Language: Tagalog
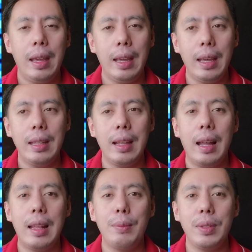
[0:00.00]
And
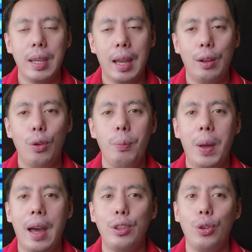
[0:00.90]
alam niya kung
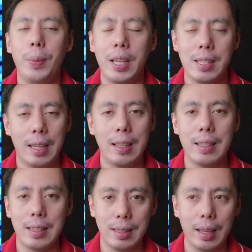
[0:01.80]
paano umeksena
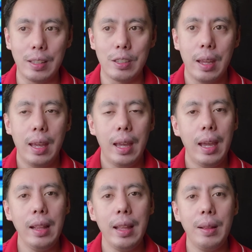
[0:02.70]
sa stage
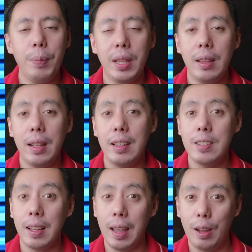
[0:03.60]
And then, pati na rin
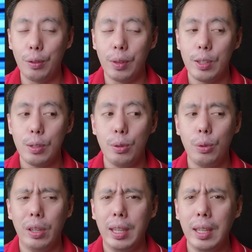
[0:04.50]
sa gown.
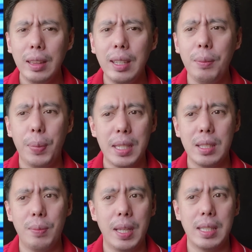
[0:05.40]
So, hindi
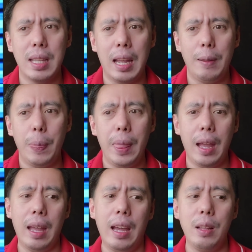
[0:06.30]
basta-basta
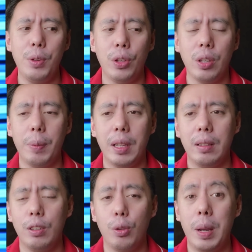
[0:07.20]
na, alam mo yun, kapag
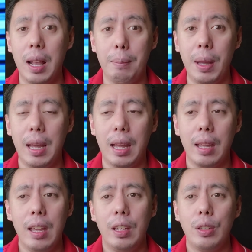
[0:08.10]
rumarampa ka,
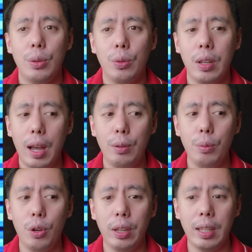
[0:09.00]
yung gown
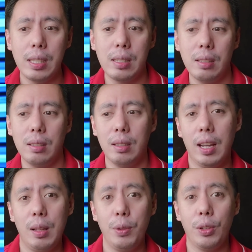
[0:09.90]
mo is, uh,
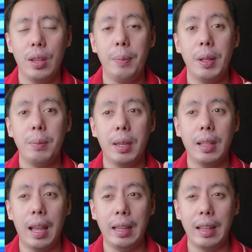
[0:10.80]
alam mo yun, dapat may
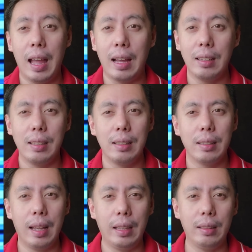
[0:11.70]
right angle,
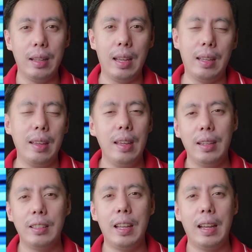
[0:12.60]
right na,
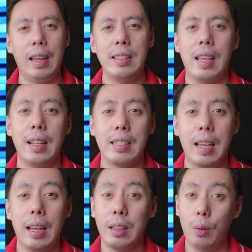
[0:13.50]
na eksena
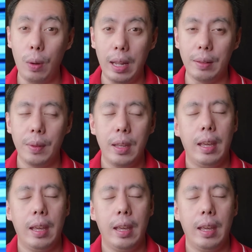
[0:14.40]
sa katawan.